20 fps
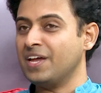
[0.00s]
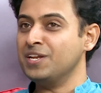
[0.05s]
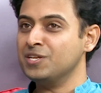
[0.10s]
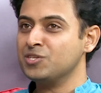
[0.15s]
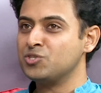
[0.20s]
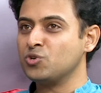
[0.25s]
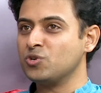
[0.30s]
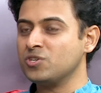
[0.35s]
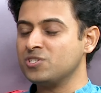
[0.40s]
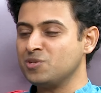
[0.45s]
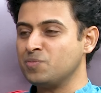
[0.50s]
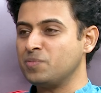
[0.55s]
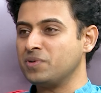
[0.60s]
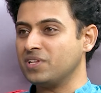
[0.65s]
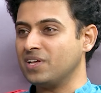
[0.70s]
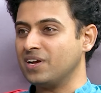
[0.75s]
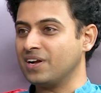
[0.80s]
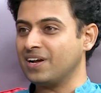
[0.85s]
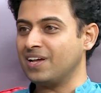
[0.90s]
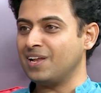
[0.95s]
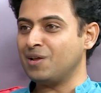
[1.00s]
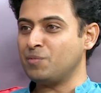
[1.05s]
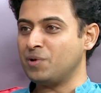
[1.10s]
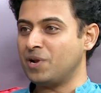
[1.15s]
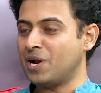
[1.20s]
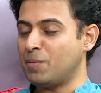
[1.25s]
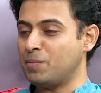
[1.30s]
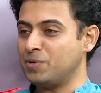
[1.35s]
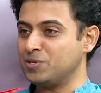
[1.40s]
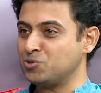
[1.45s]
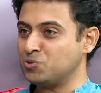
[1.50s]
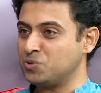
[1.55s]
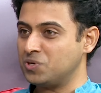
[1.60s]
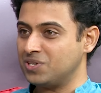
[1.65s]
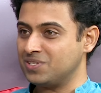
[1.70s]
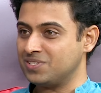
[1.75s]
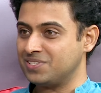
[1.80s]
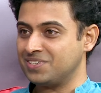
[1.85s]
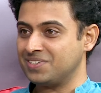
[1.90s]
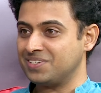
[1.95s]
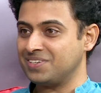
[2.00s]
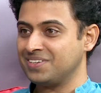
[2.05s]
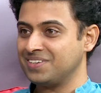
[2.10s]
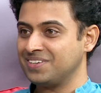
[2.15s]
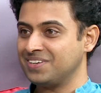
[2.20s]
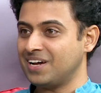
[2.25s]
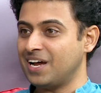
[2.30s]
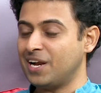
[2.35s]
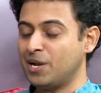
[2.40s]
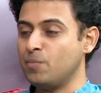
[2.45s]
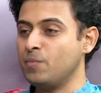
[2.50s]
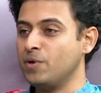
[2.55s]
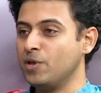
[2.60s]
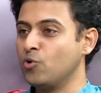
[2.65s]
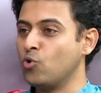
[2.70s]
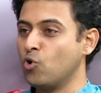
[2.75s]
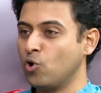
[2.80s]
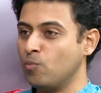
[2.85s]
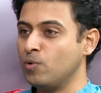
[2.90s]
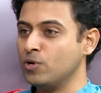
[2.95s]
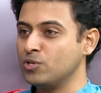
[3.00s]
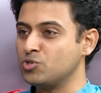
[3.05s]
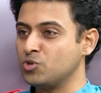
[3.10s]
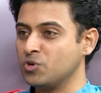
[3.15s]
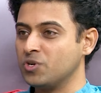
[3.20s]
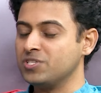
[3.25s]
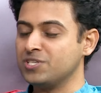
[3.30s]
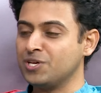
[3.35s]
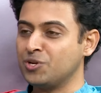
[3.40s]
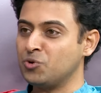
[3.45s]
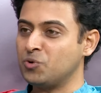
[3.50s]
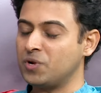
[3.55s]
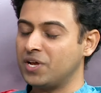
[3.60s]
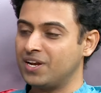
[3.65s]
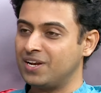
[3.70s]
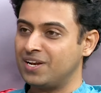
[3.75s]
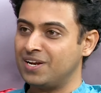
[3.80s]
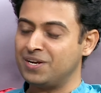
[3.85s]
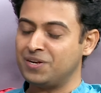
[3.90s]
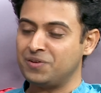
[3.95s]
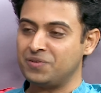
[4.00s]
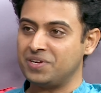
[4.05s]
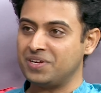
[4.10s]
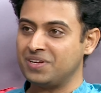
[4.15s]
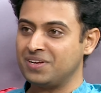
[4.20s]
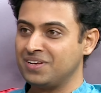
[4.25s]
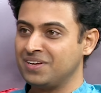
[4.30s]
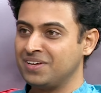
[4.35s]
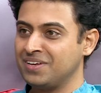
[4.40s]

ఎన్ని స్టోరీస్ ఇప్పుడు దాకా అలా మీరు ఆఫీస్ ఉంటారు సార్ అంటే మీరు కోల్పోయిన స్టోరీస్ ఎన్ని ఉన్నాయి అట్లాంటివి